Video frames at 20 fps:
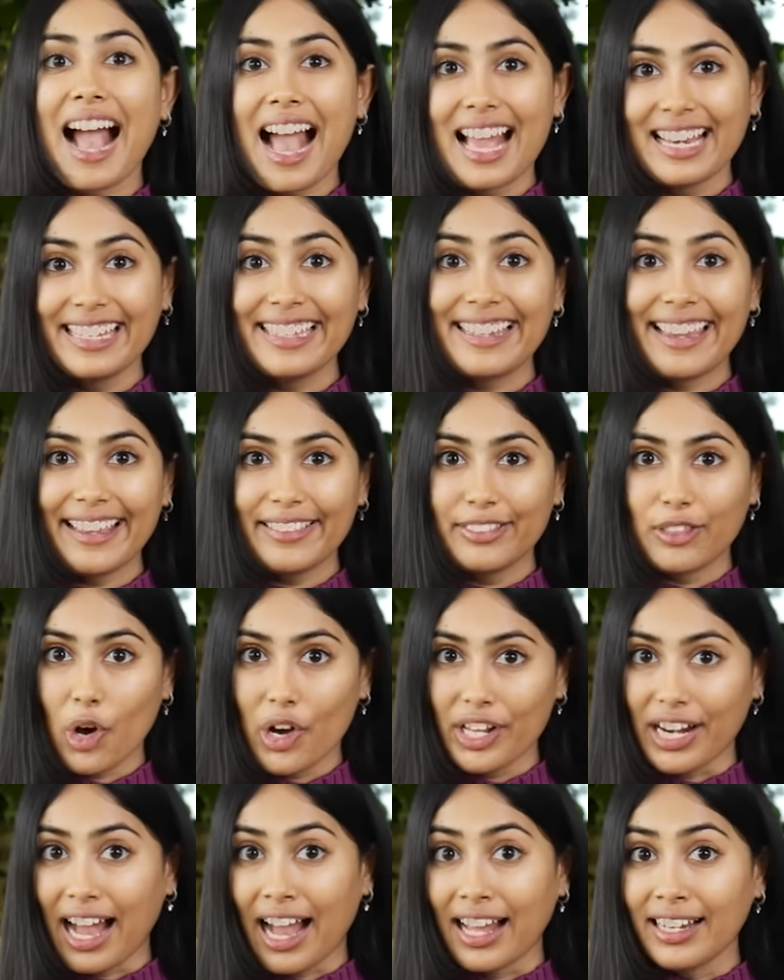खाने के
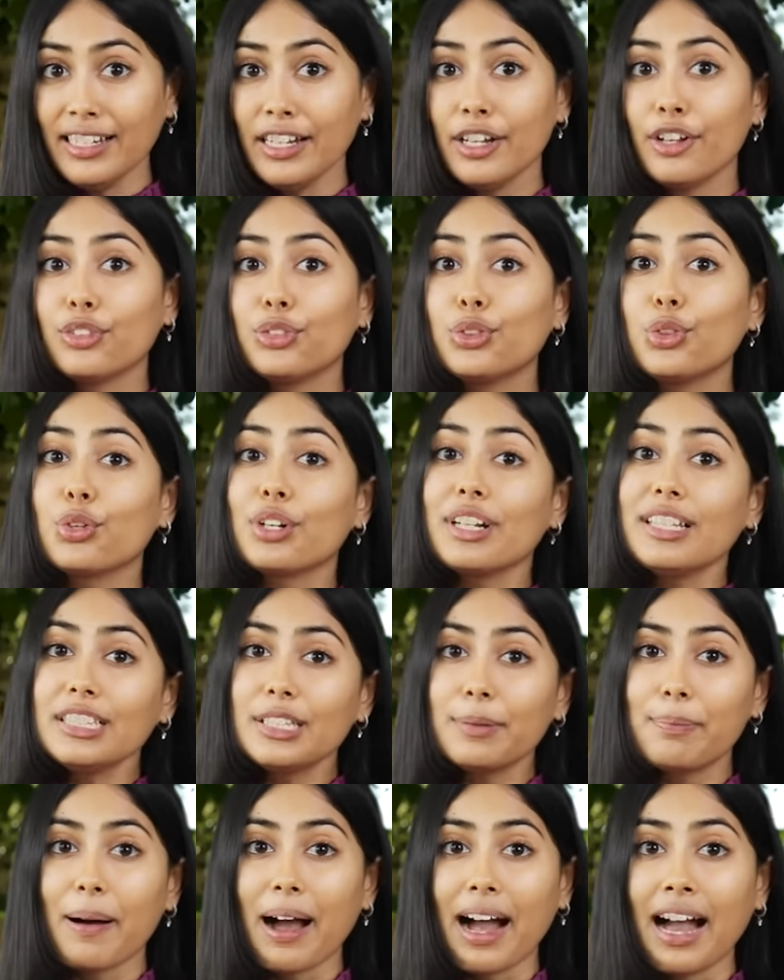दौरान
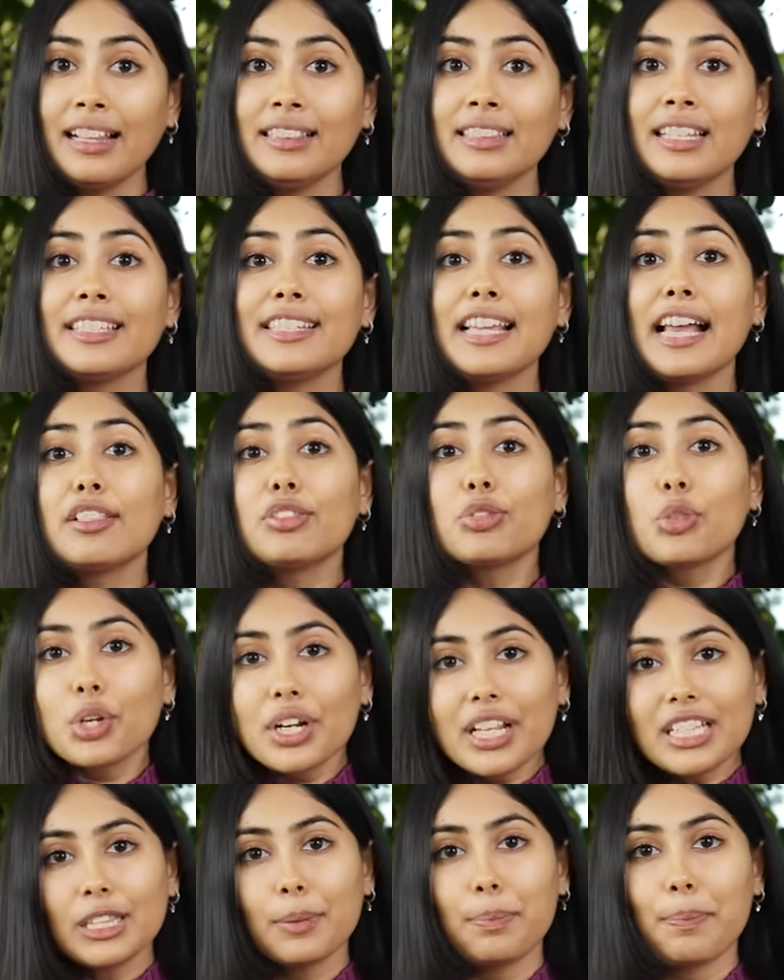तुरंत बाद या
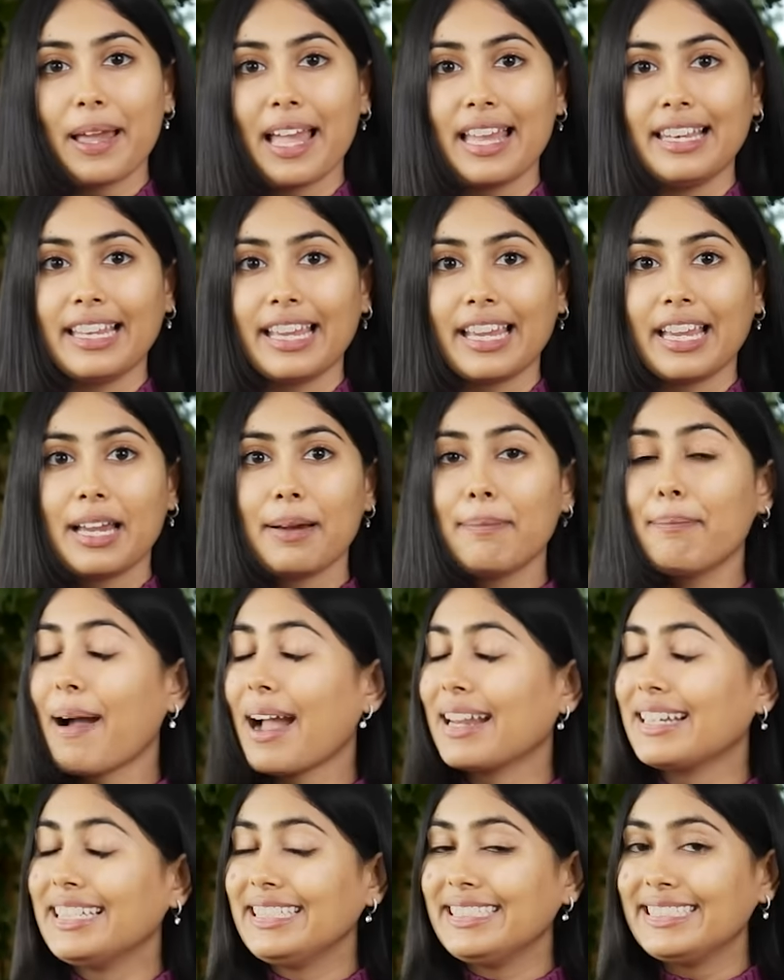तुरंत पहले
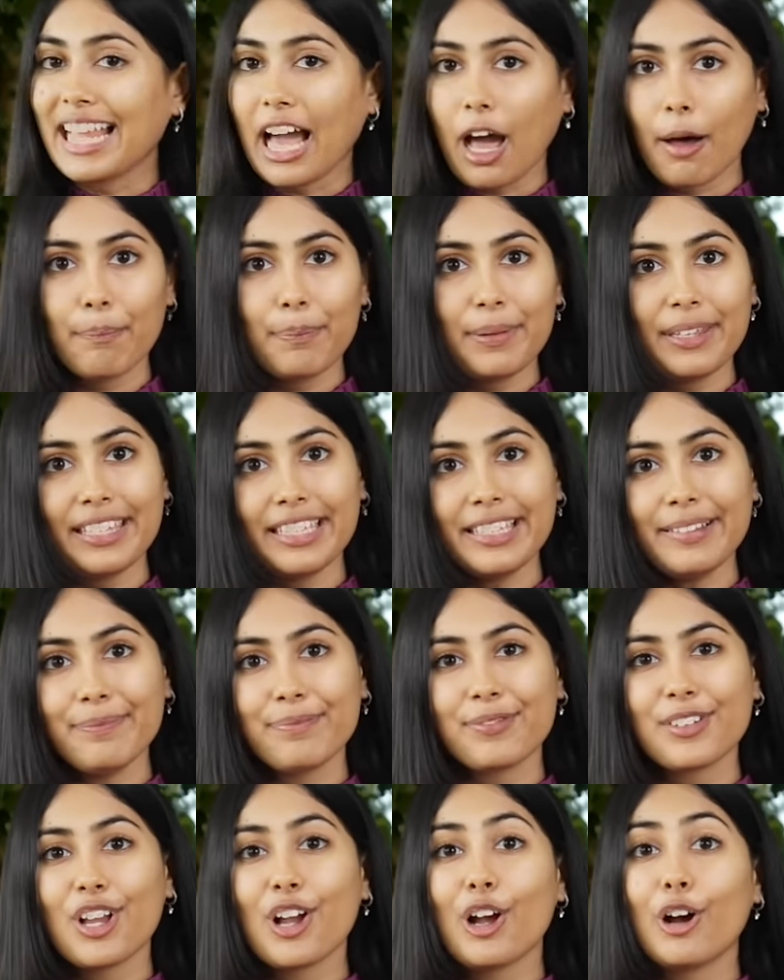पानी ना पिए
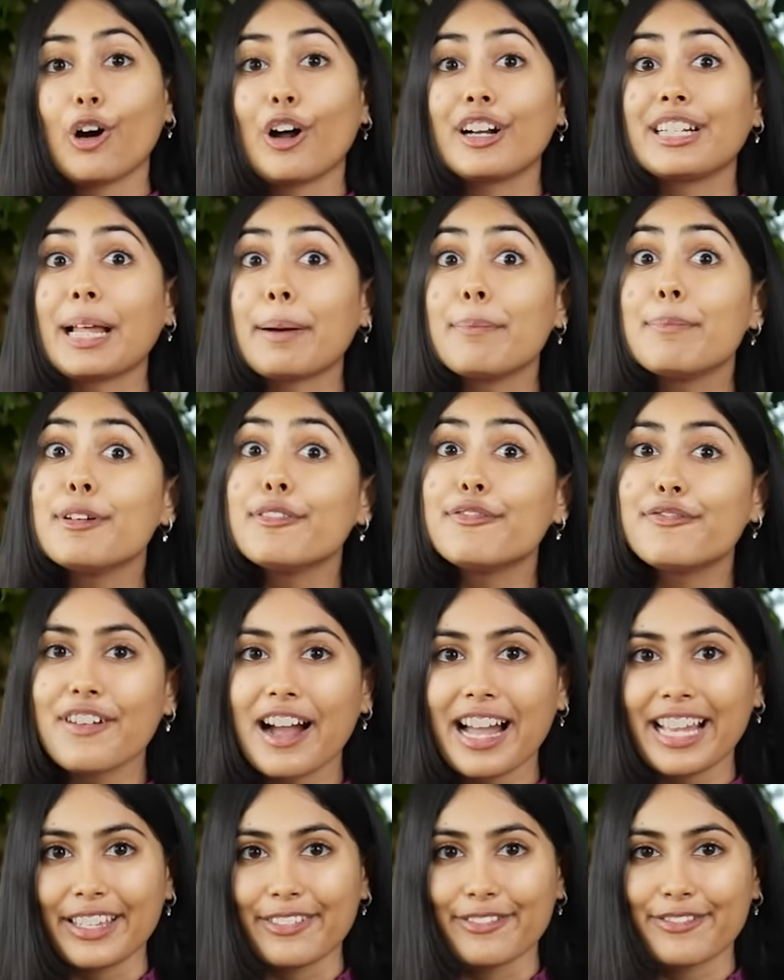और नंबर
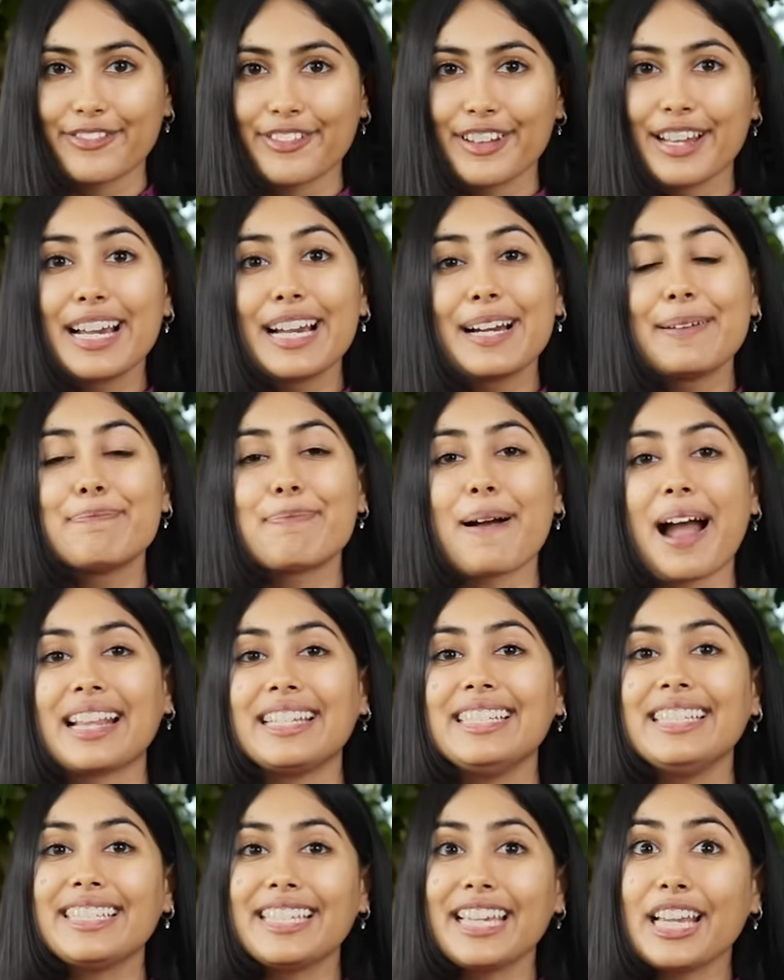फाइव
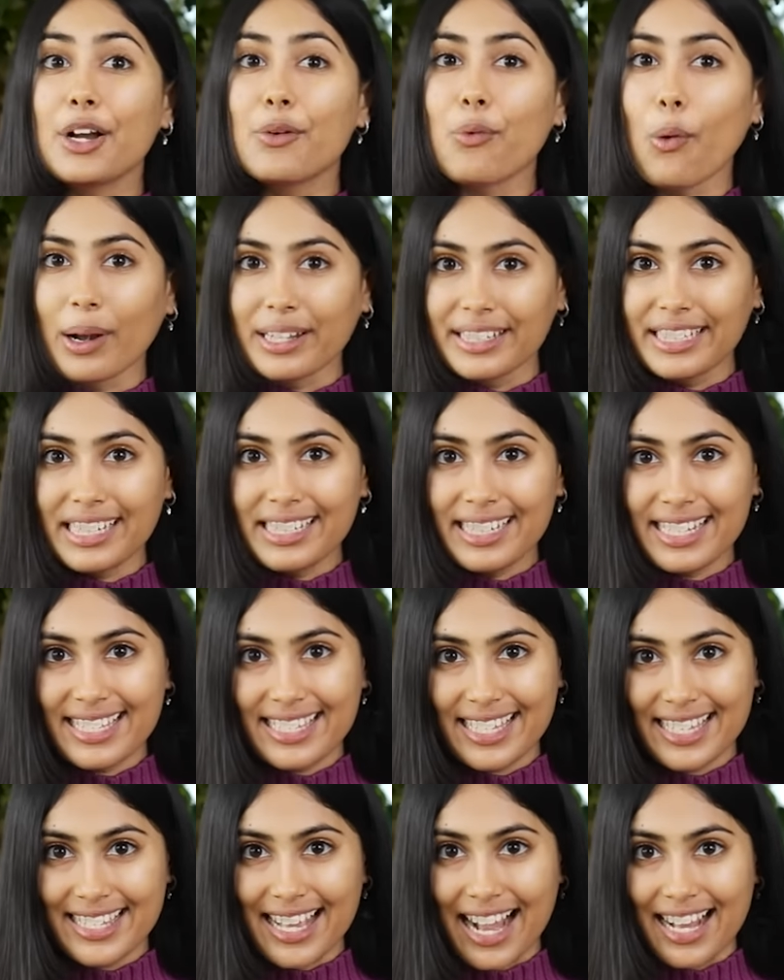पानी की क्वांटिटी
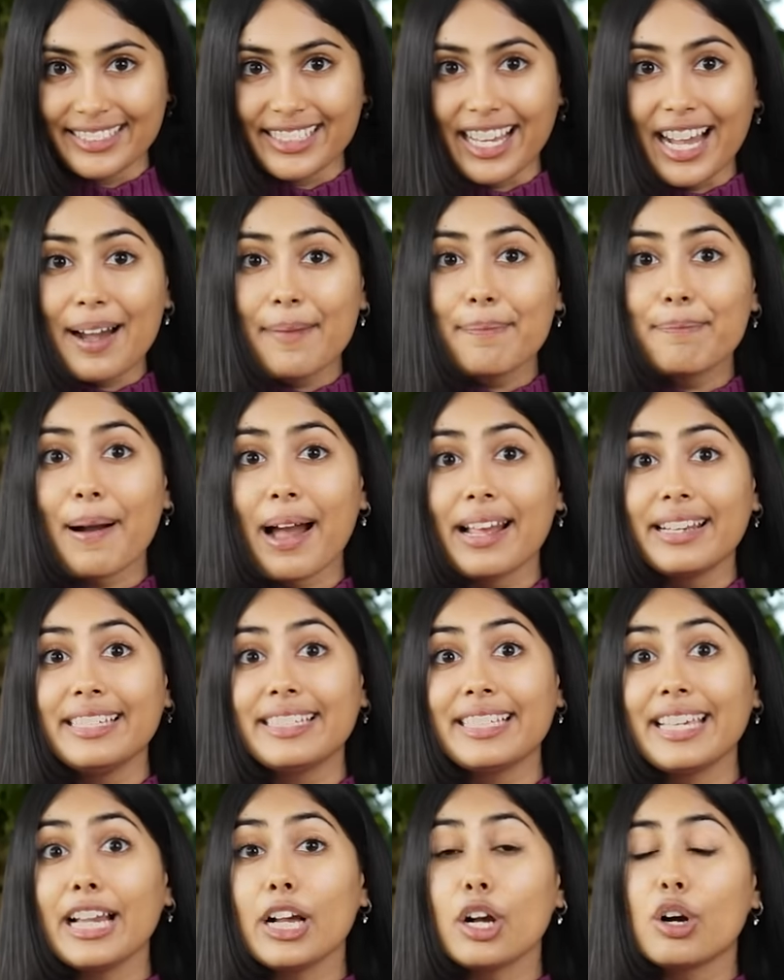से ज़्यादा
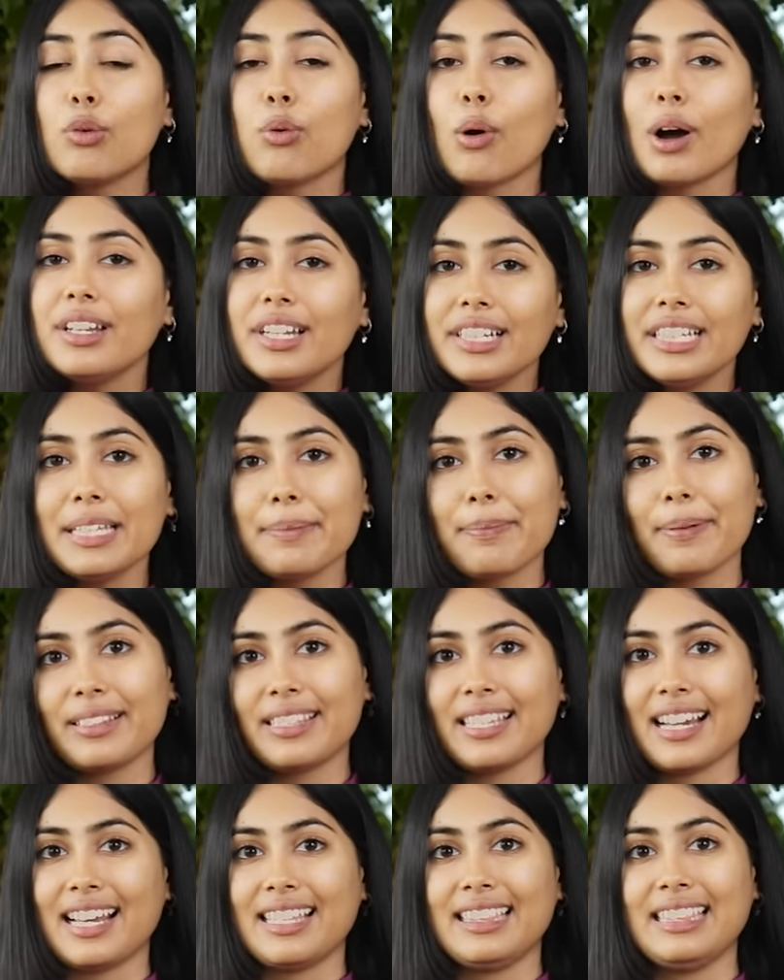पानी की क्वालिटी पर
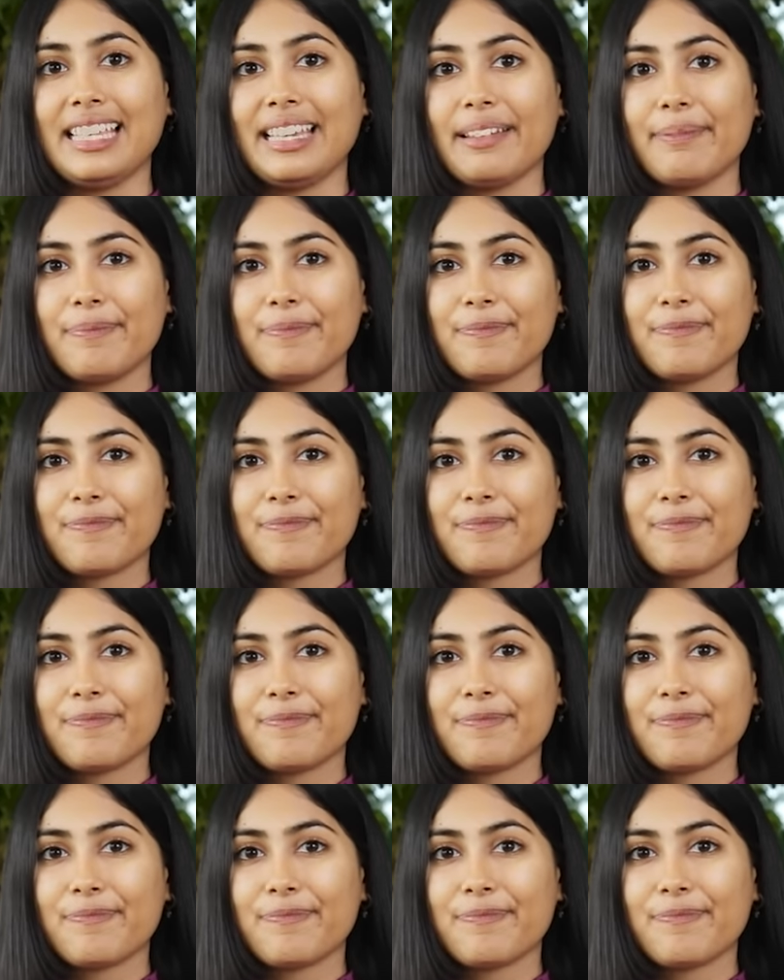ध्यान दें